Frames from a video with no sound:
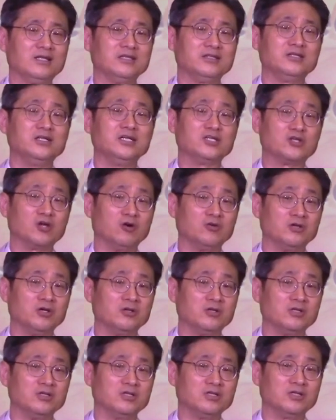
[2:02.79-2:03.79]
늘 겪는
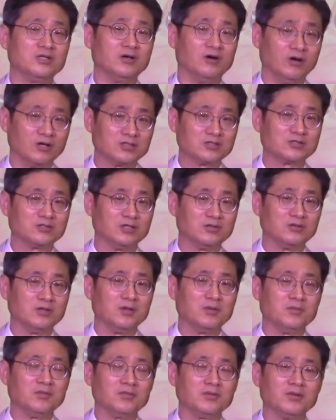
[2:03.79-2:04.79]
어떤
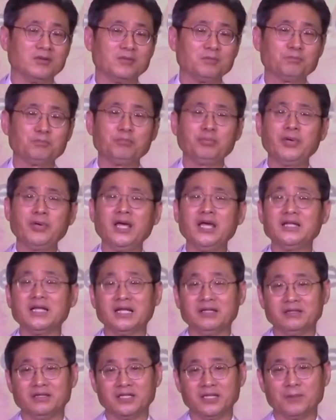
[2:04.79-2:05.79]

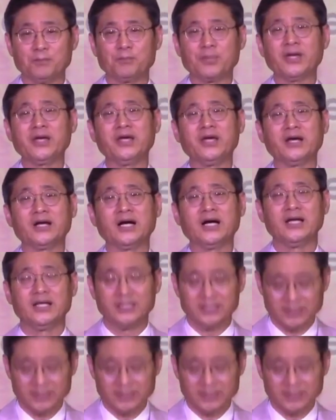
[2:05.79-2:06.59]
폐단들이 폐가